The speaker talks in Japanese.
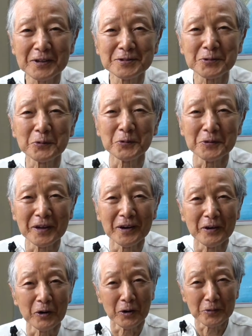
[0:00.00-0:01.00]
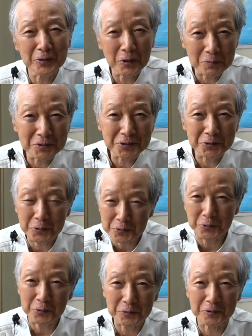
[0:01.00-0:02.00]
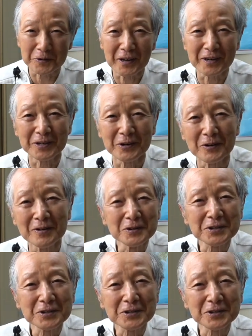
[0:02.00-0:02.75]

立つとこね、あんな面白いところないよ。